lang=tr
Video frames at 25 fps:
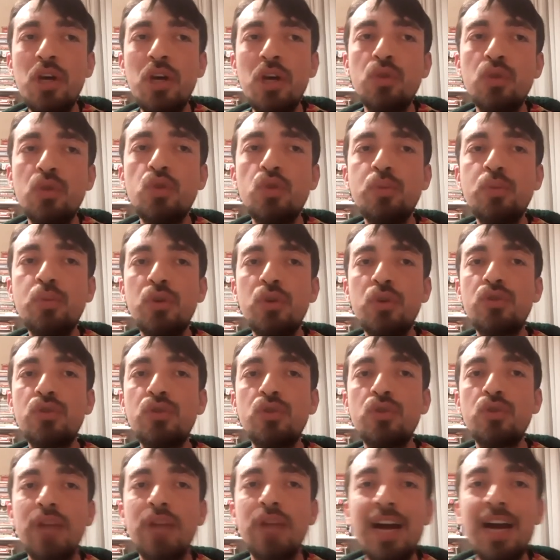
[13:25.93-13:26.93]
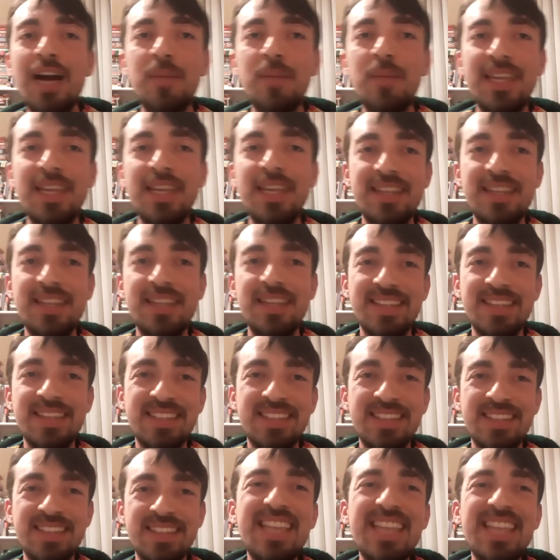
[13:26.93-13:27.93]
Tutup götürdüler beni,
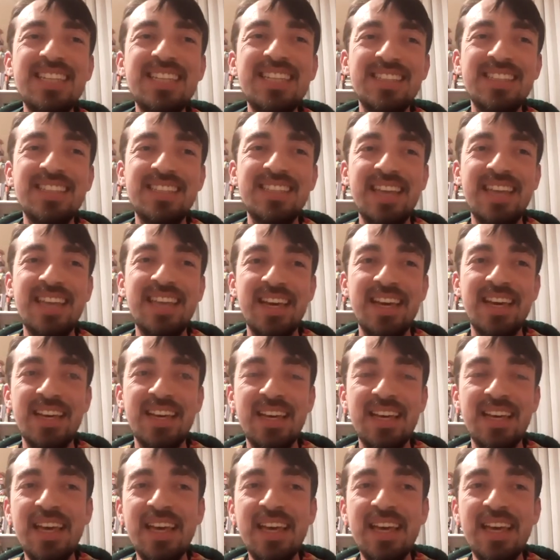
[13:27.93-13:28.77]
delidir diye.